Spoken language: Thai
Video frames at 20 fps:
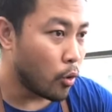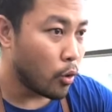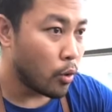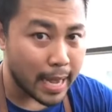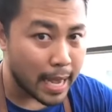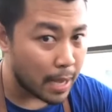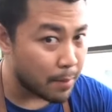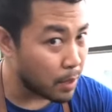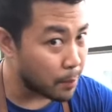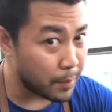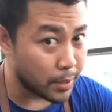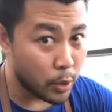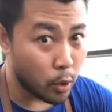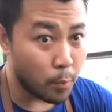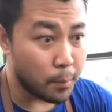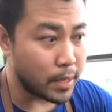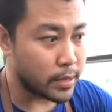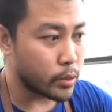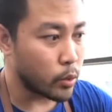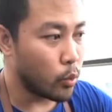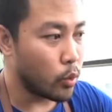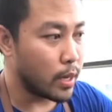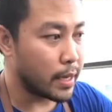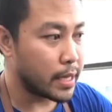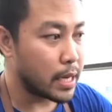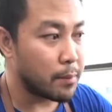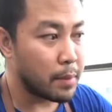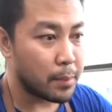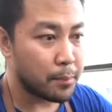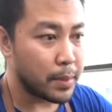มาตูกาน่าให้มันเป็นดงมา
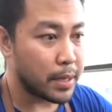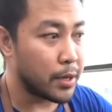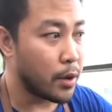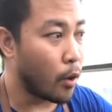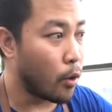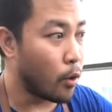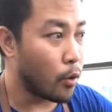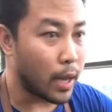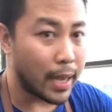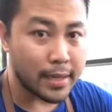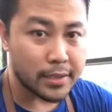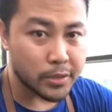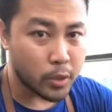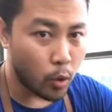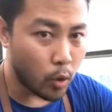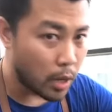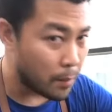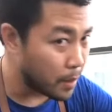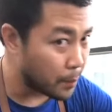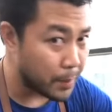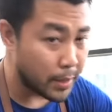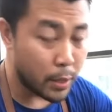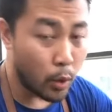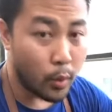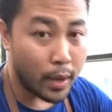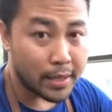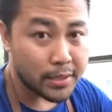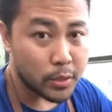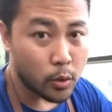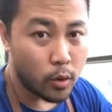ตูเลย ถ้ามันเป็นดงแอสโตให้
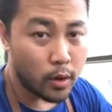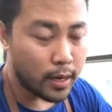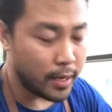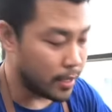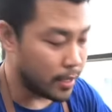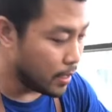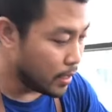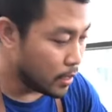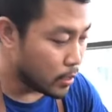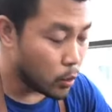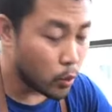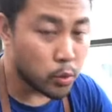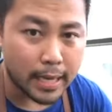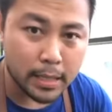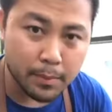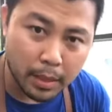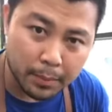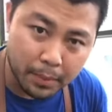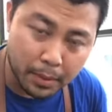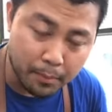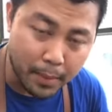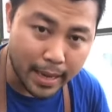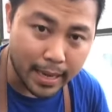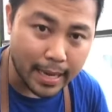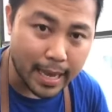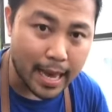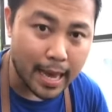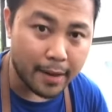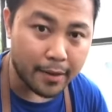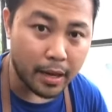มันเป็นดสโตเลยทุกๆอย่างที่มั
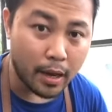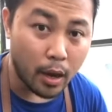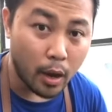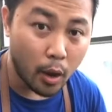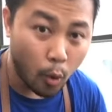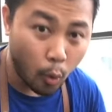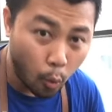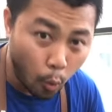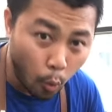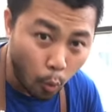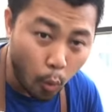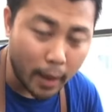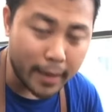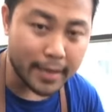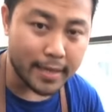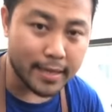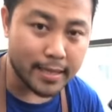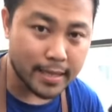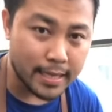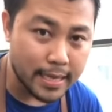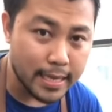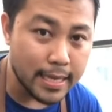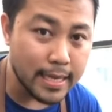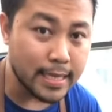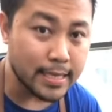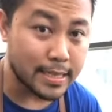นเป็นแบ็กกราวเนี่ยควร